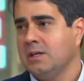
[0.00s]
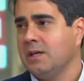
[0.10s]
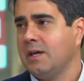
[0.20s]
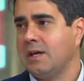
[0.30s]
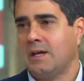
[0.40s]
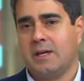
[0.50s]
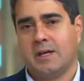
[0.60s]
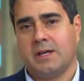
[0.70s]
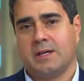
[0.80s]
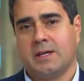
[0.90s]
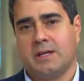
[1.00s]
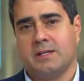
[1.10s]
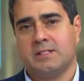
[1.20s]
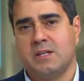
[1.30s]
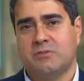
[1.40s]

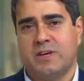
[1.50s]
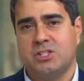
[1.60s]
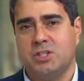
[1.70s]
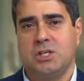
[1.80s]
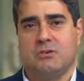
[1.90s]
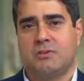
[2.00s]
é, se evadir,